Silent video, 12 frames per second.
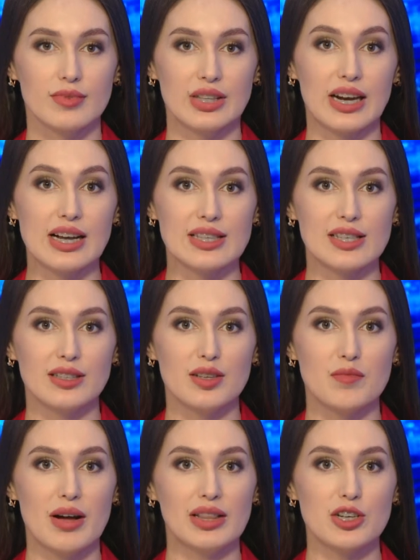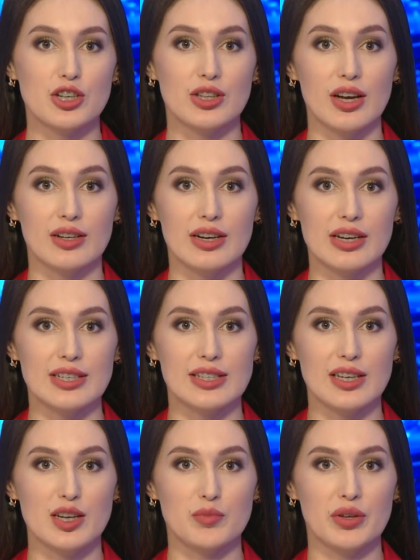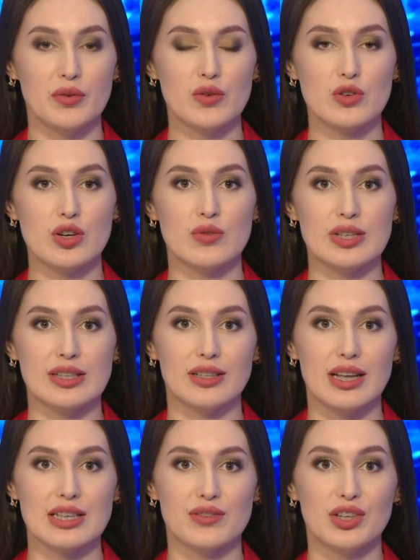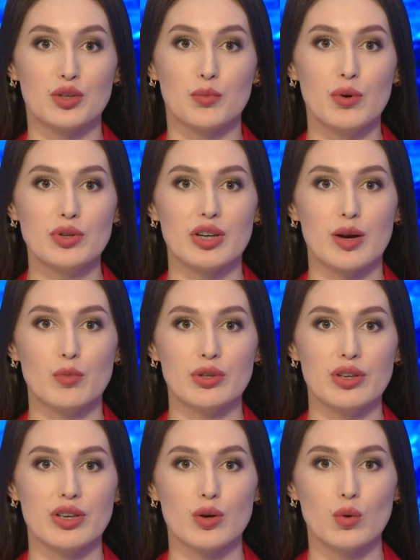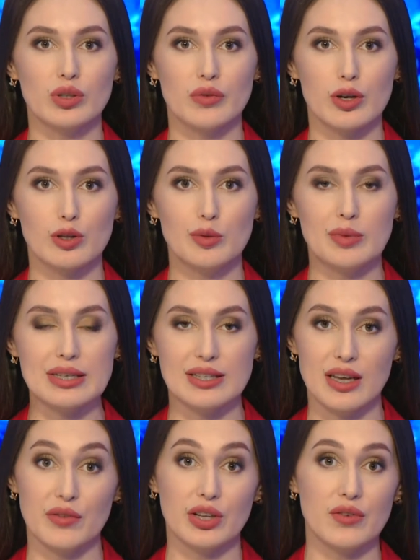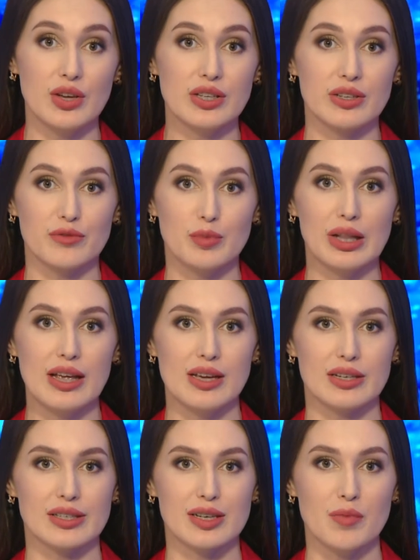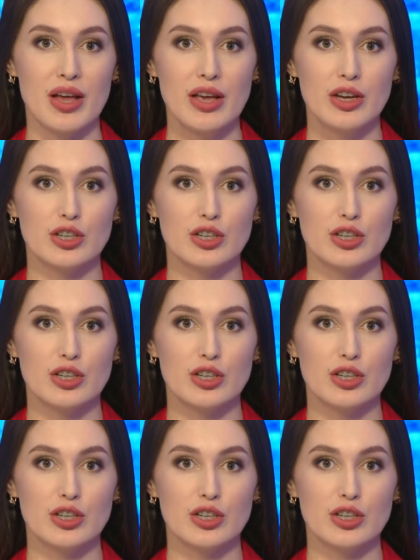Драгоценный малыш, так окрестили появившегося на свет пони работники конного клуба «Северный ветер» в Белоярском.